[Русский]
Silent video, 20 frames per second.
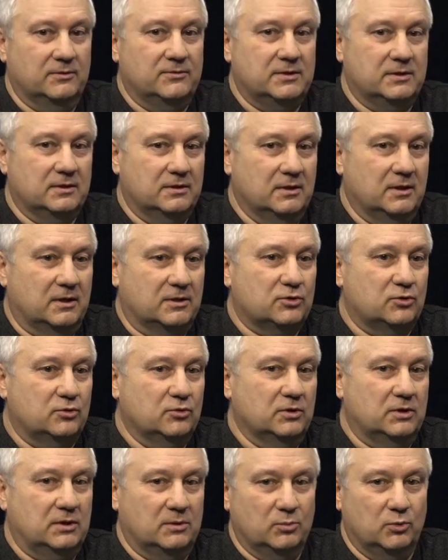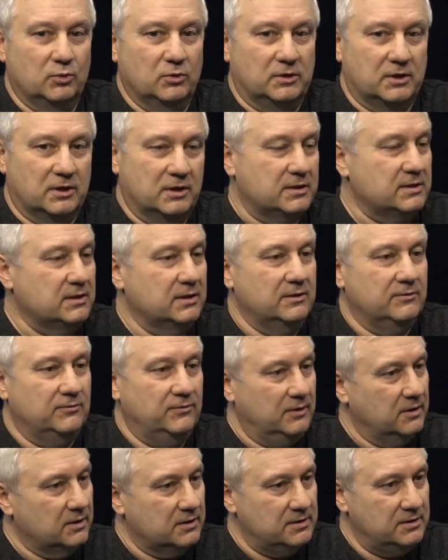всегда, что это будут разные
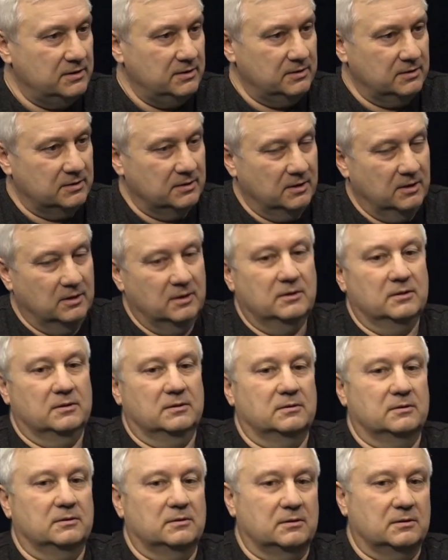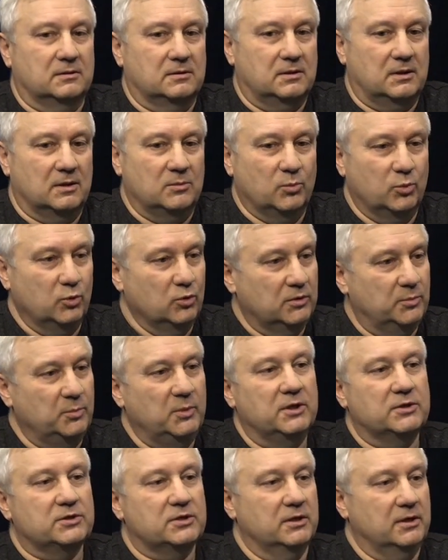версии, э, там будет
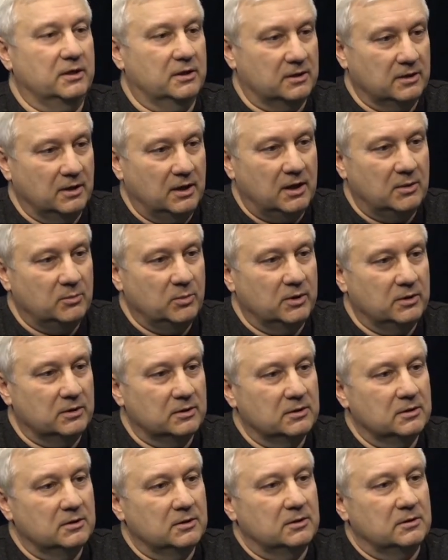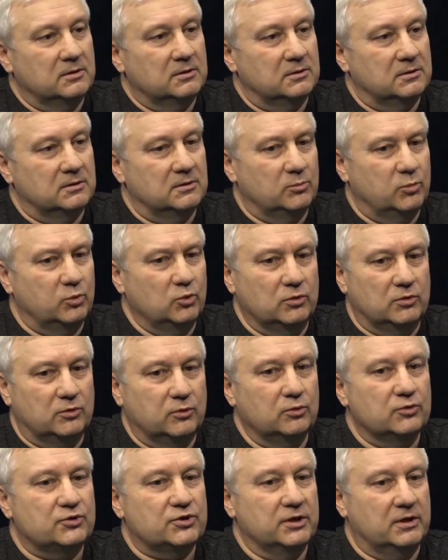меньше рекламы, э, будут
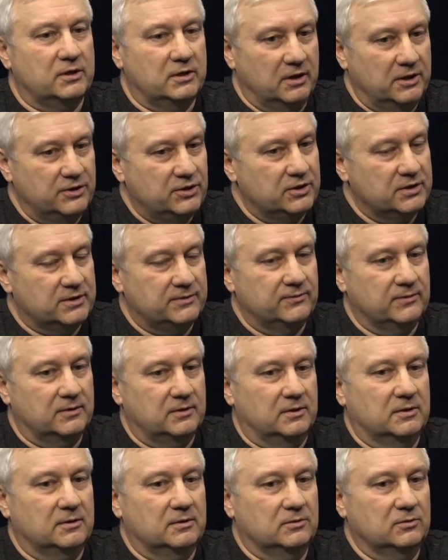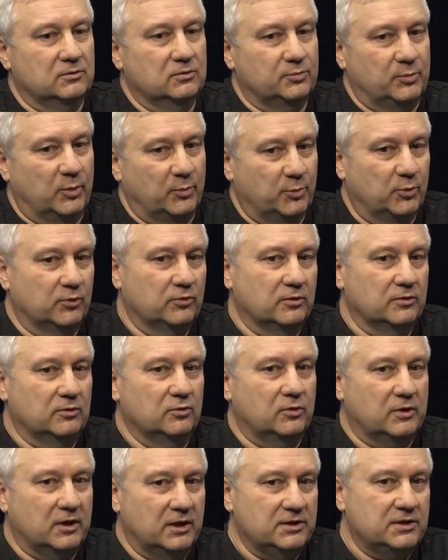лучше качество. Но ну, по поводу
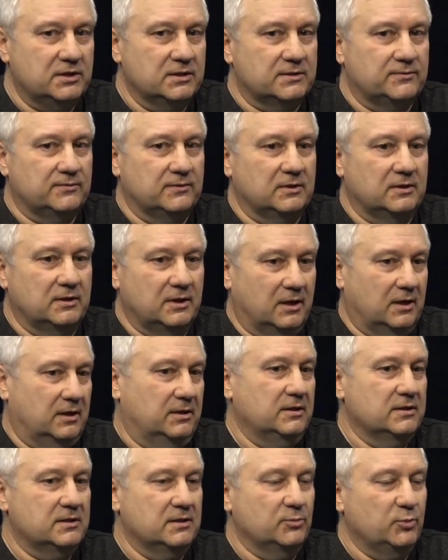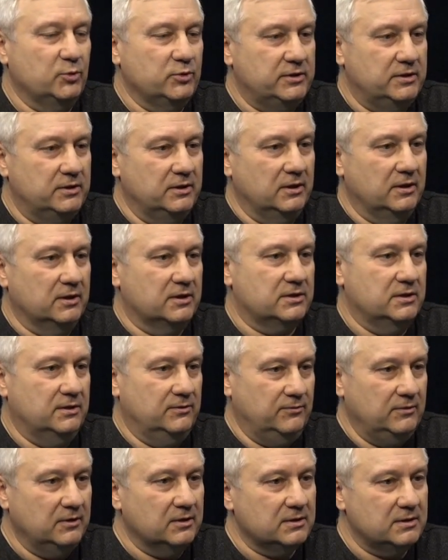качества, да, они запустили
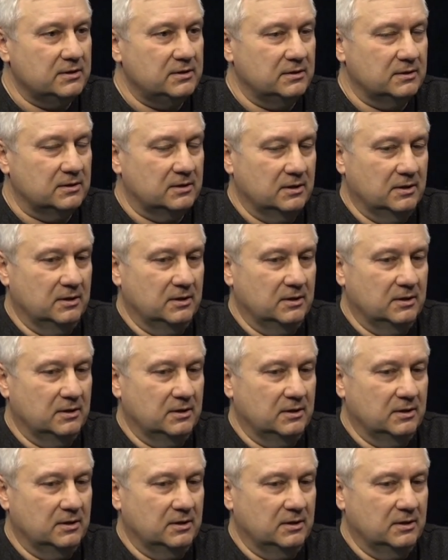HD-версии,